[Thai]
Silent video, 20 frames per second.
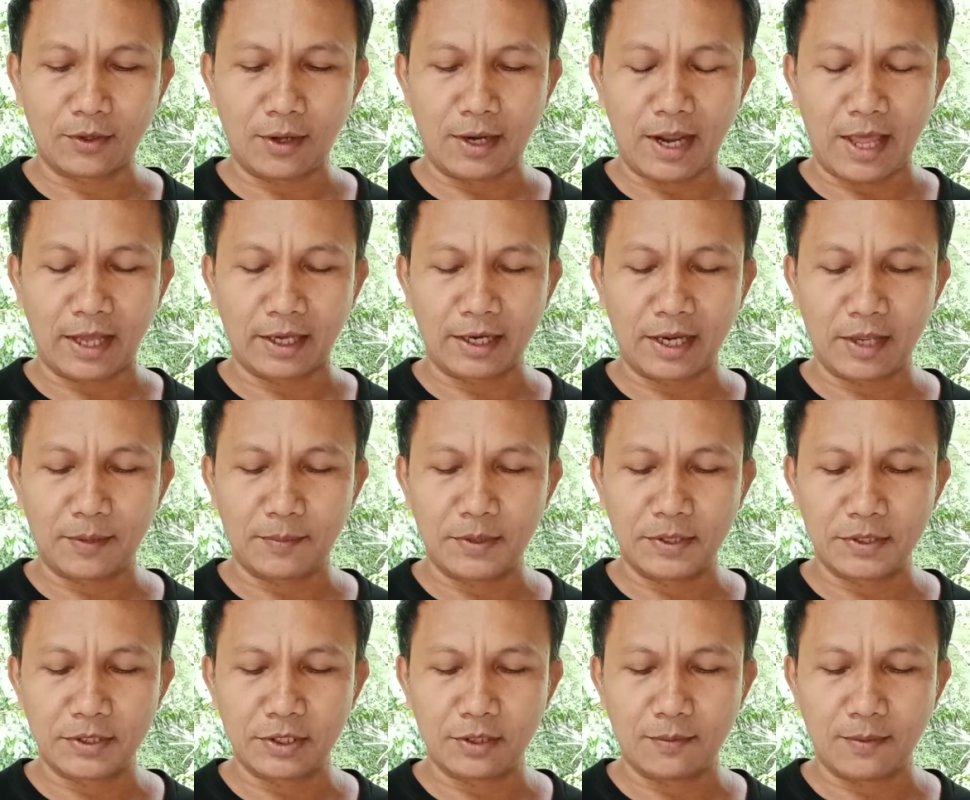นตอนหลังได้
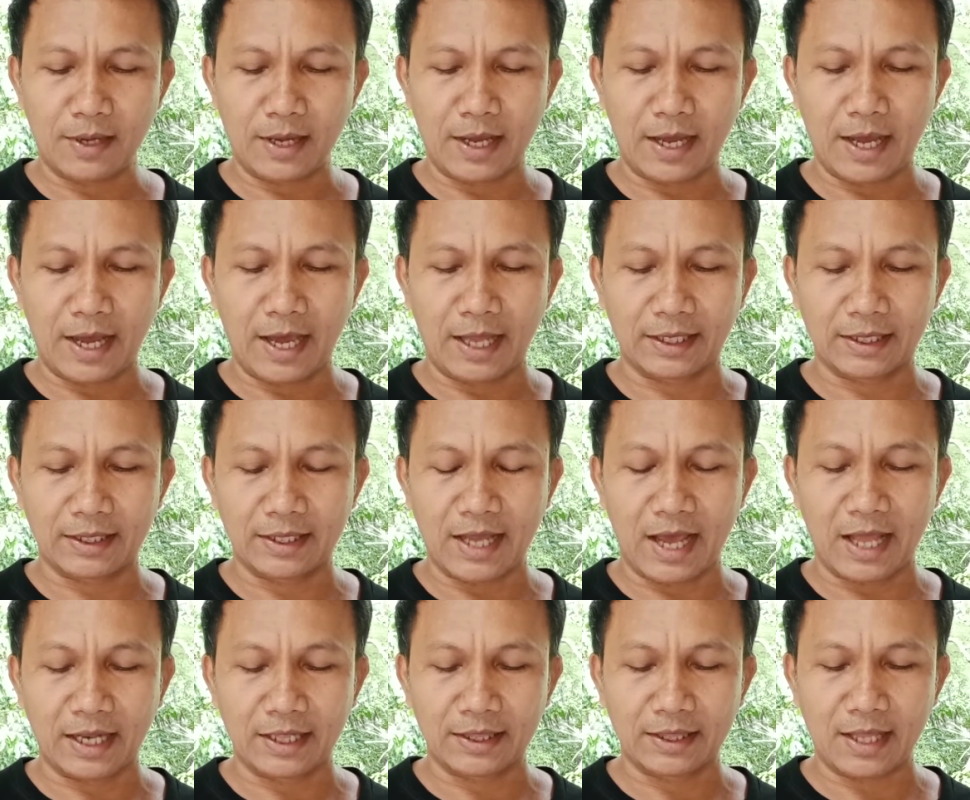มีชื่อว่าหัต
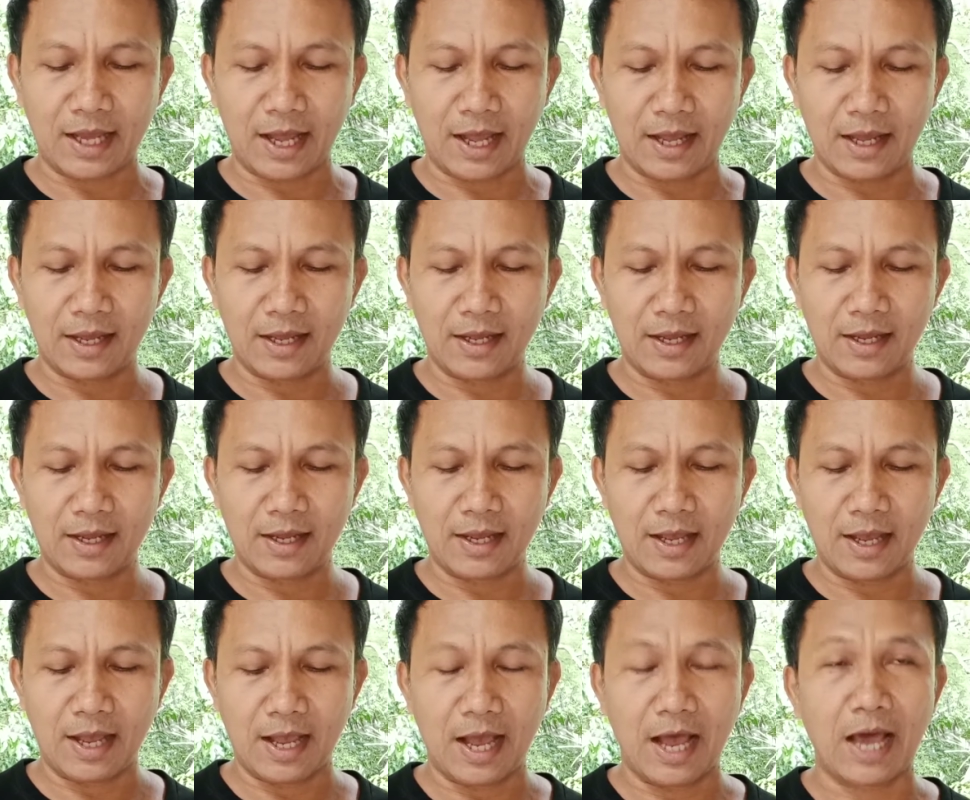หัตถะ
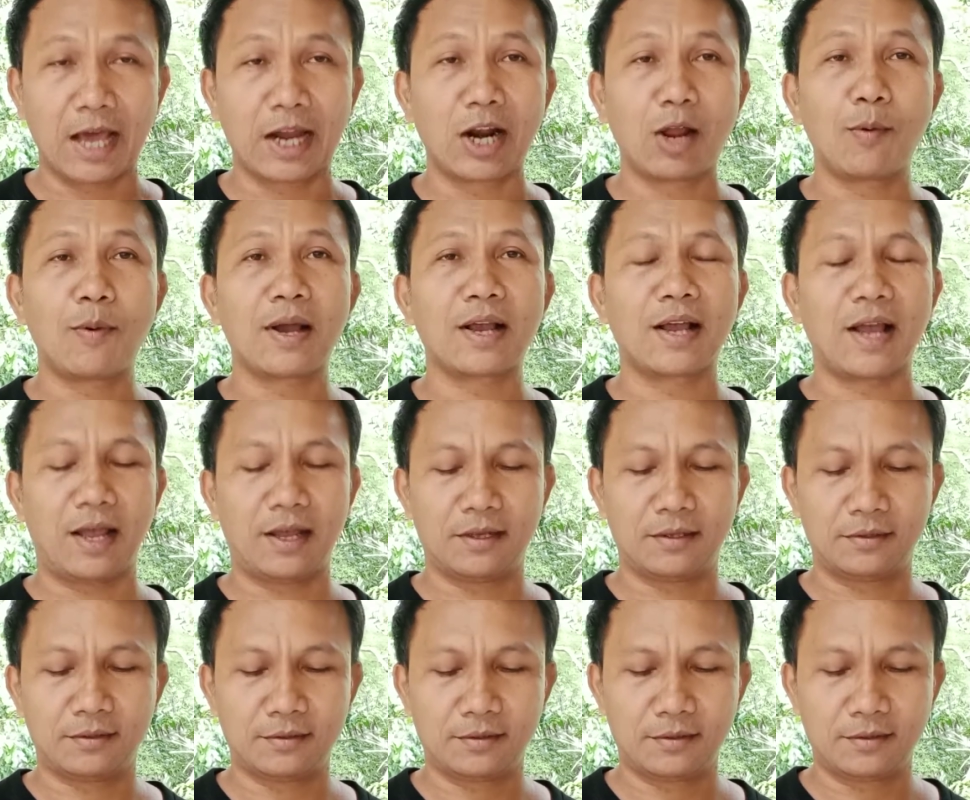อารวกะ
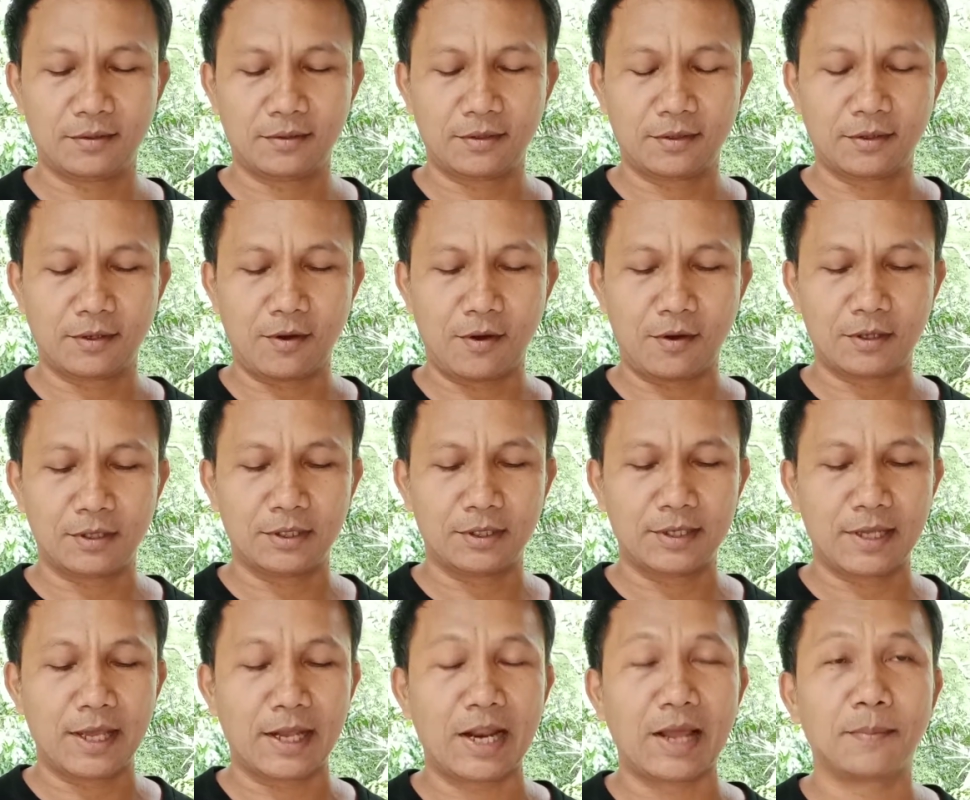ก็คื
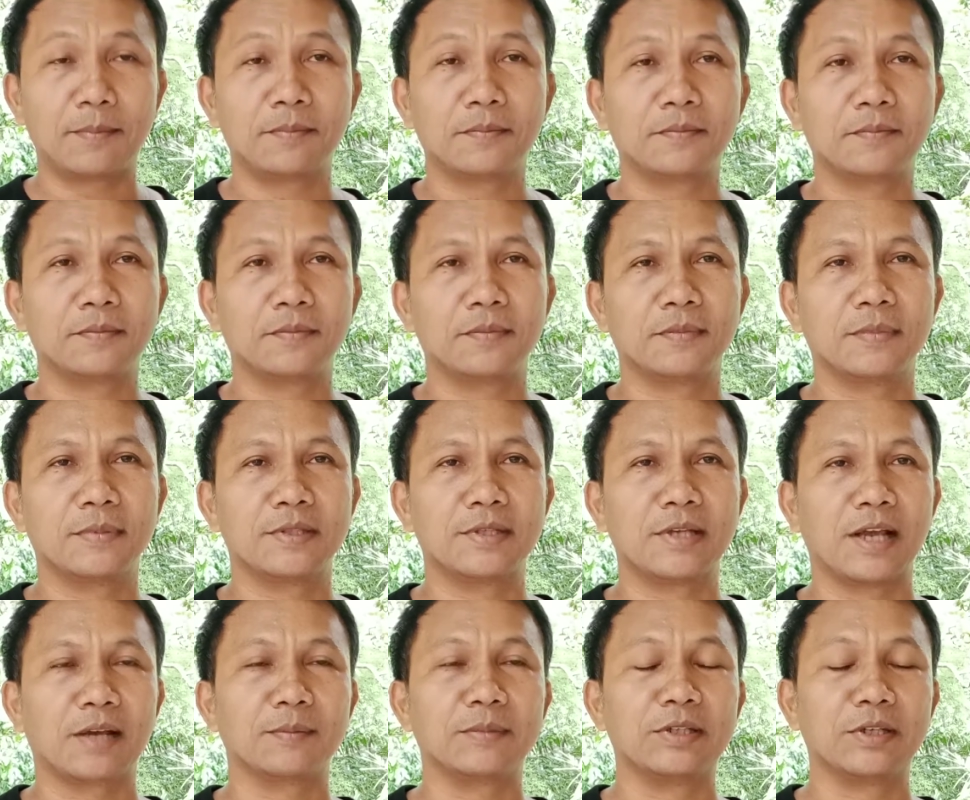อได้รับ
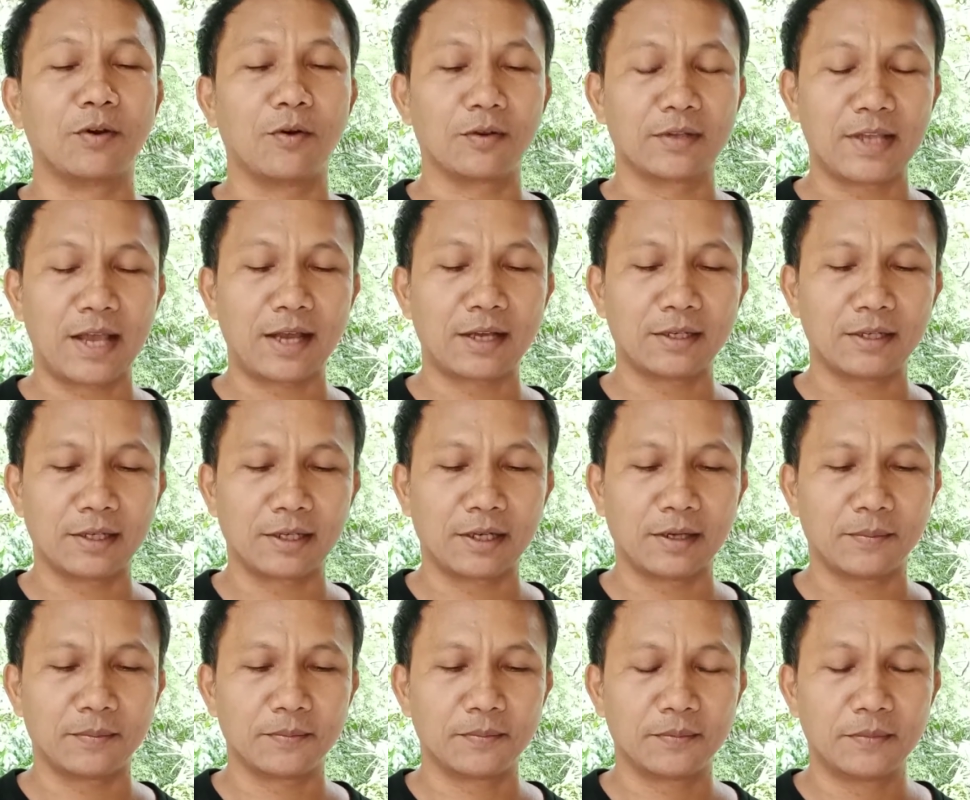จากมือของยักษ์นะ
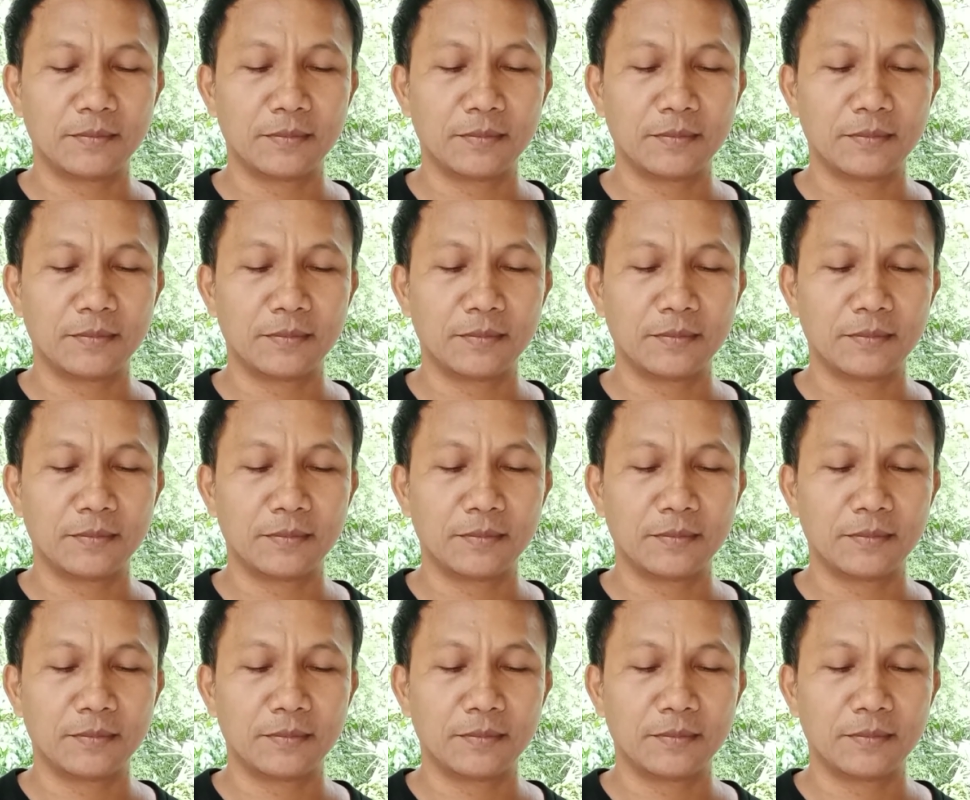ครับ